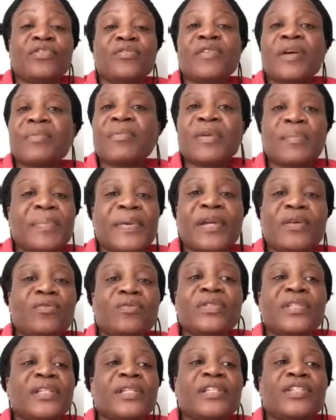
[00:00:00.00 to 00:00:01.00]
Tu ne vas même pas
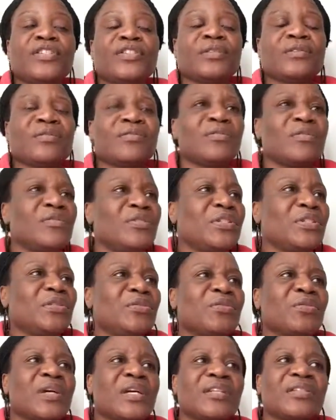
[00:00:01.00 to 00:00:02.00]
écouter les gens. Celui
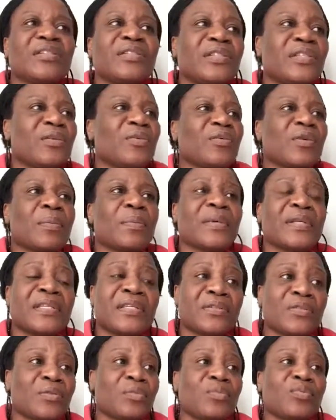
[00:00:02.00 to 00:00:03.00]
qui croit, il ne croit pas,
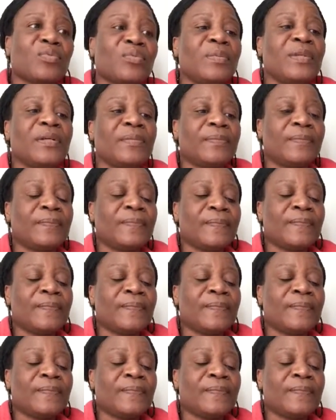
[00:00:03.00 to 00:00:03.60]
c'est son problème.